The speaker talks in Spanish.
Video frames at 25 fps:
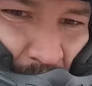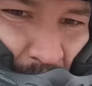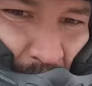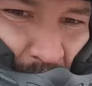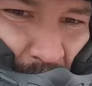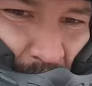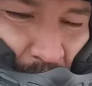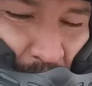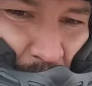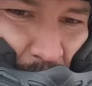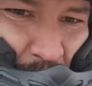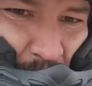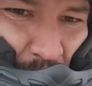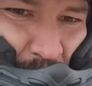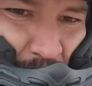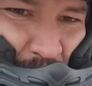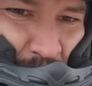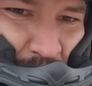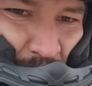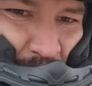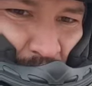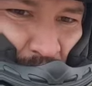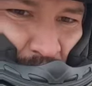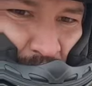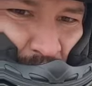andar en moto.
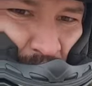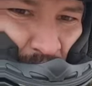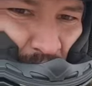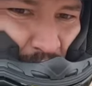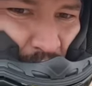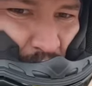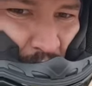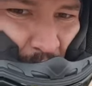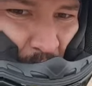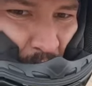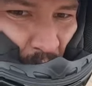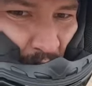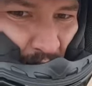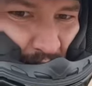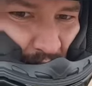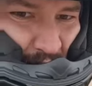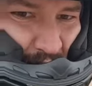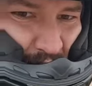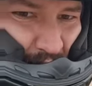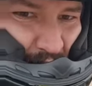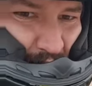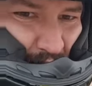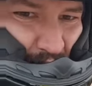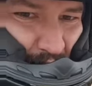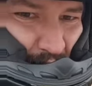O sea, no puedes
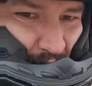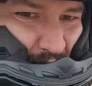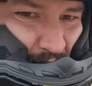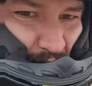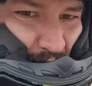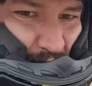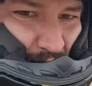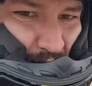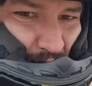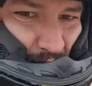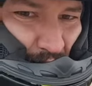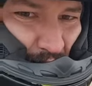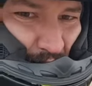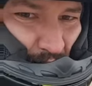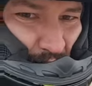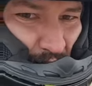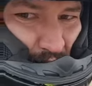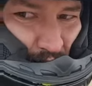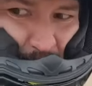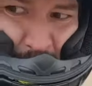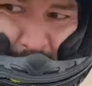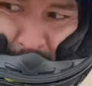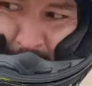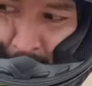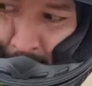ingresar.
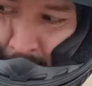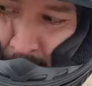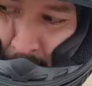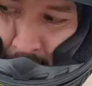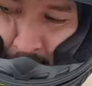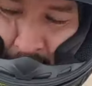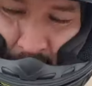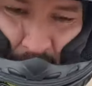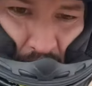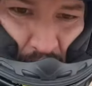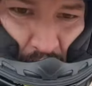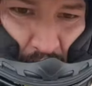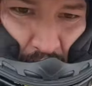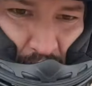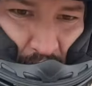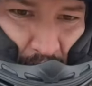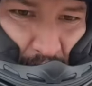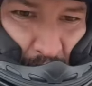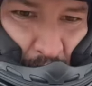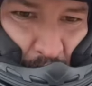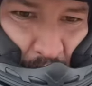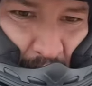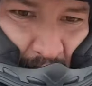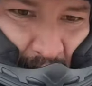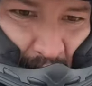Simplemente no
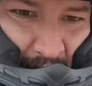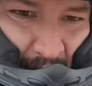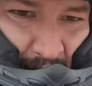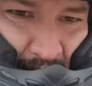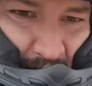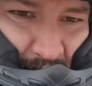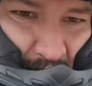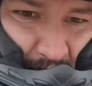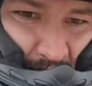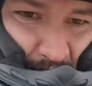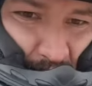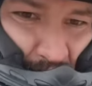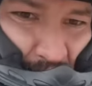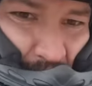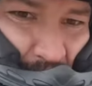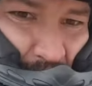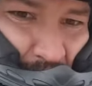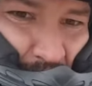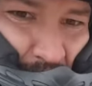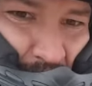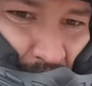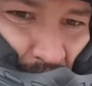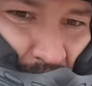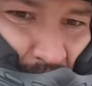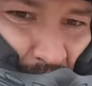puedes ingresar.
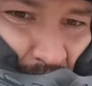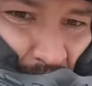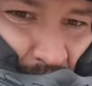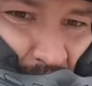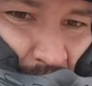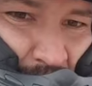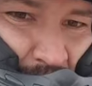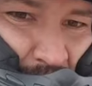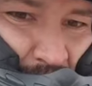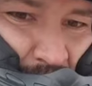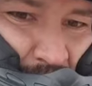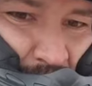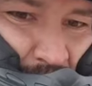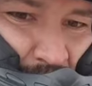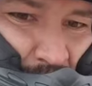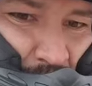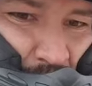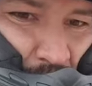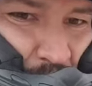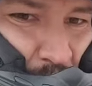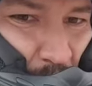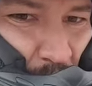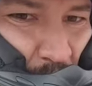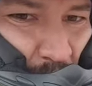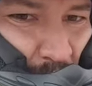
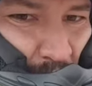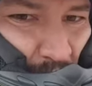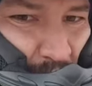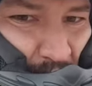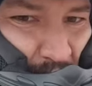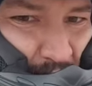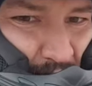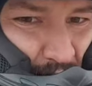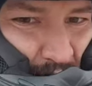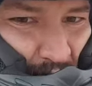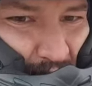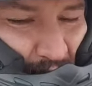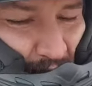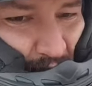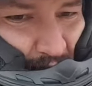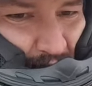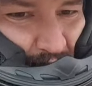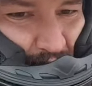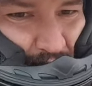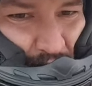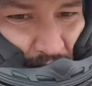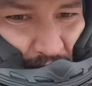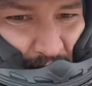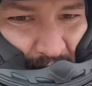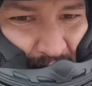No puedes ingresar.
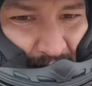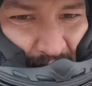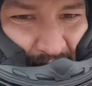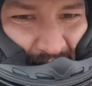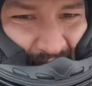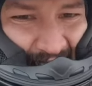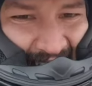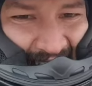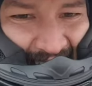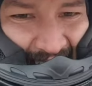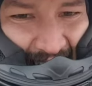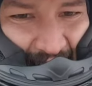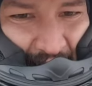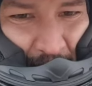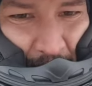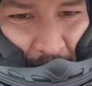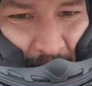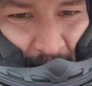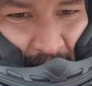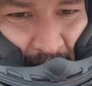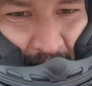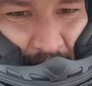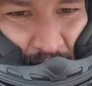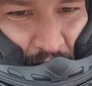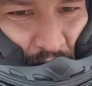Eso es
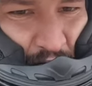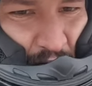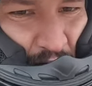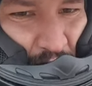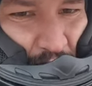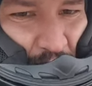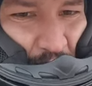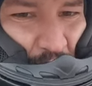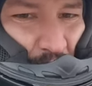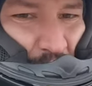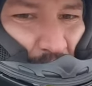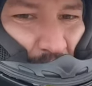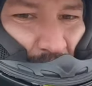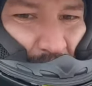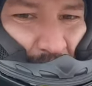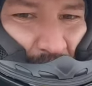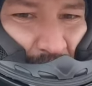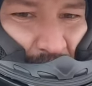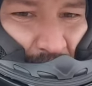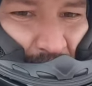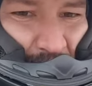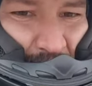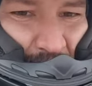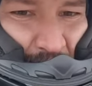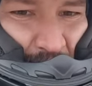discriminatorio lo que
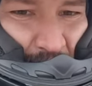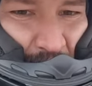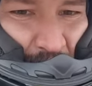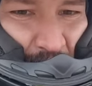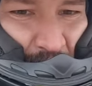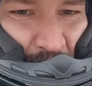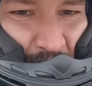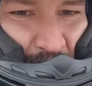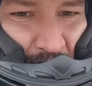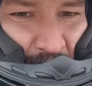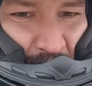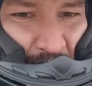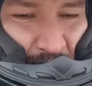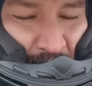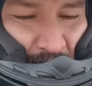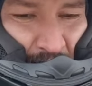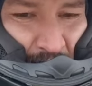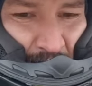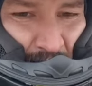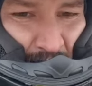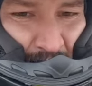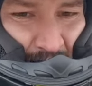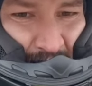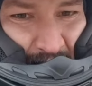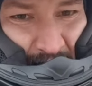están haciendo.
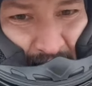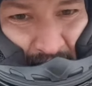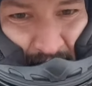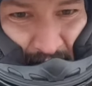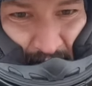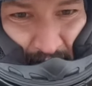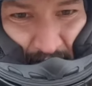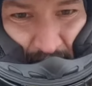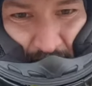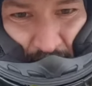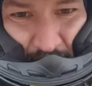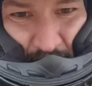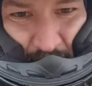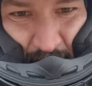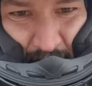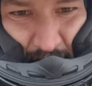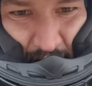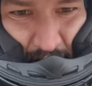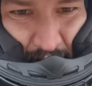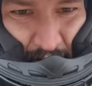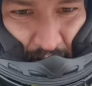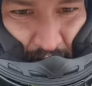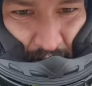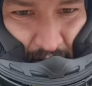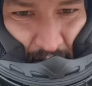Dice el Señor que
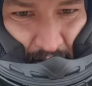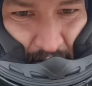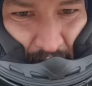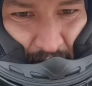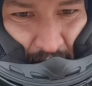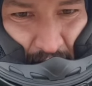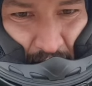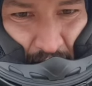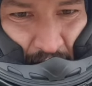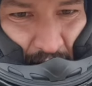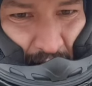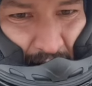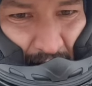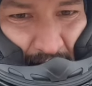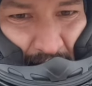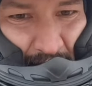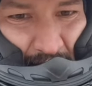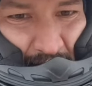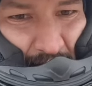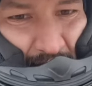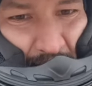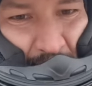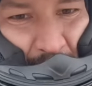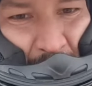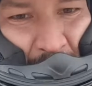no, que no es
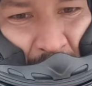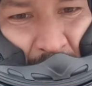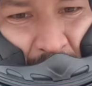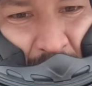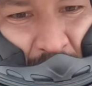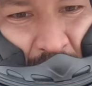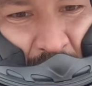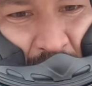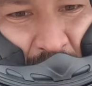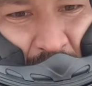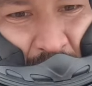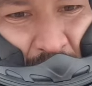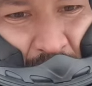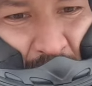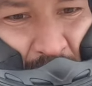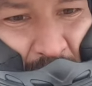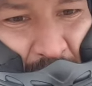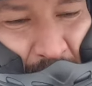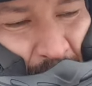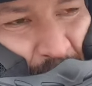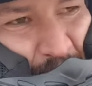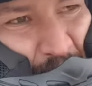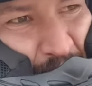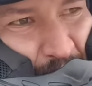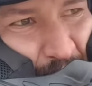discriminatorio.
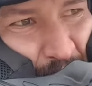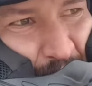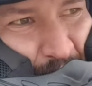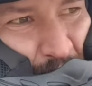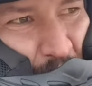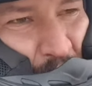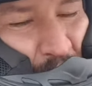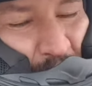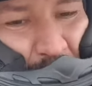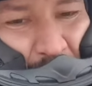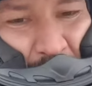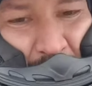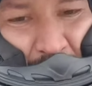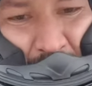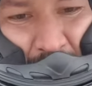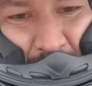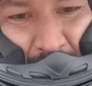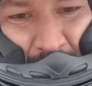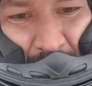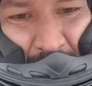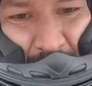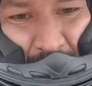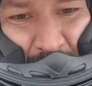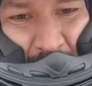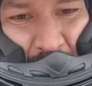Bueno,
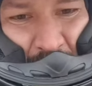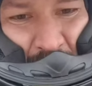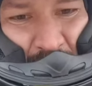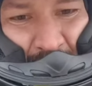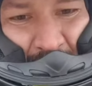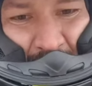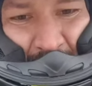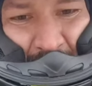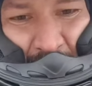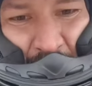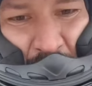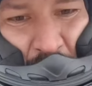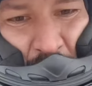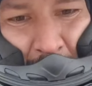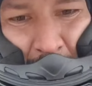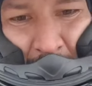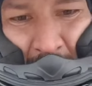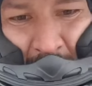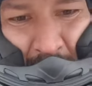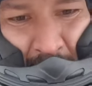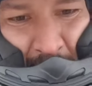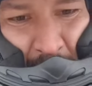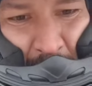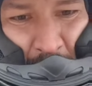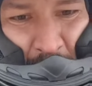no sé qué
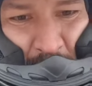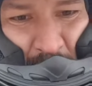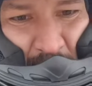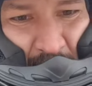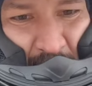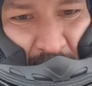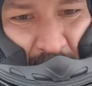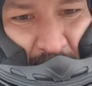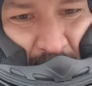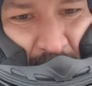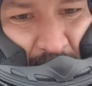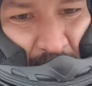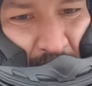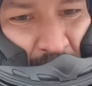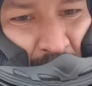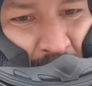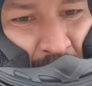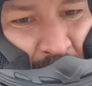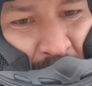nombre le pusieron,